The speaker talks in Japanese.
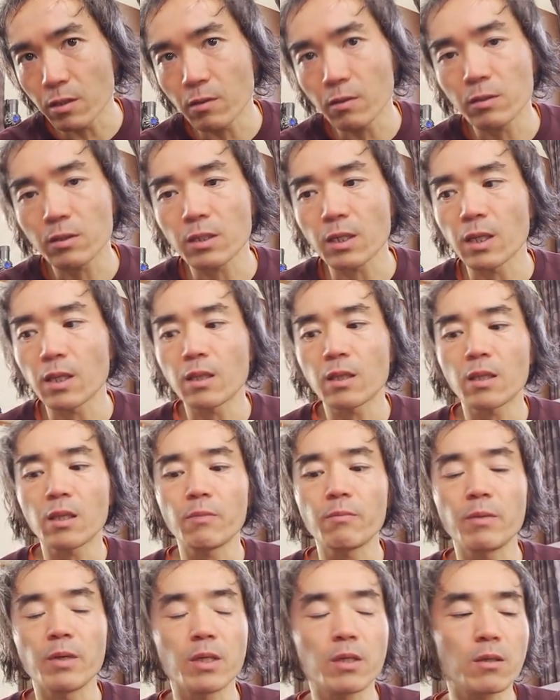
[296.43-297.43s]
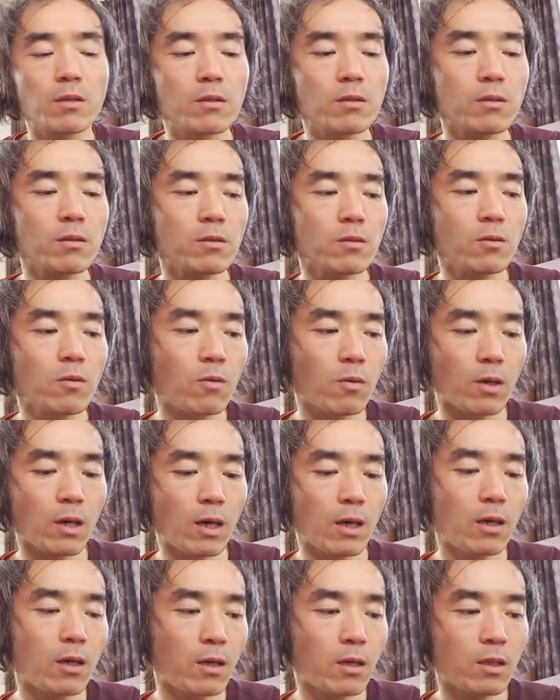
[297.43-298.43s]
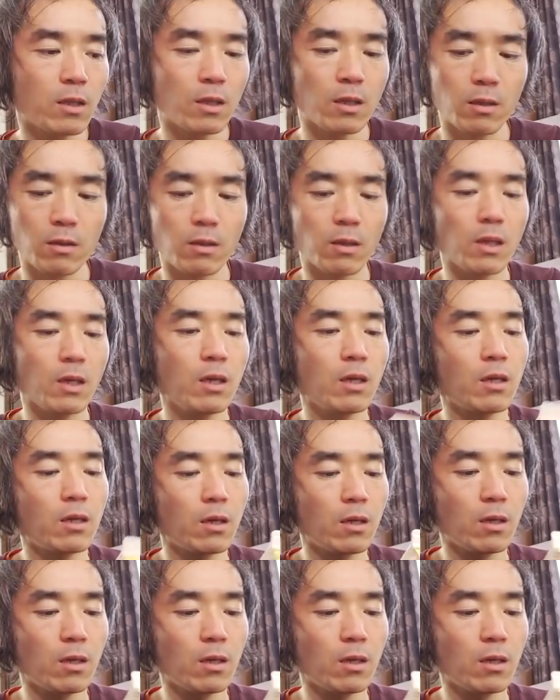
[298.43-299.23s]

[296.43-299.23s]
を使ったミックストーカーですね。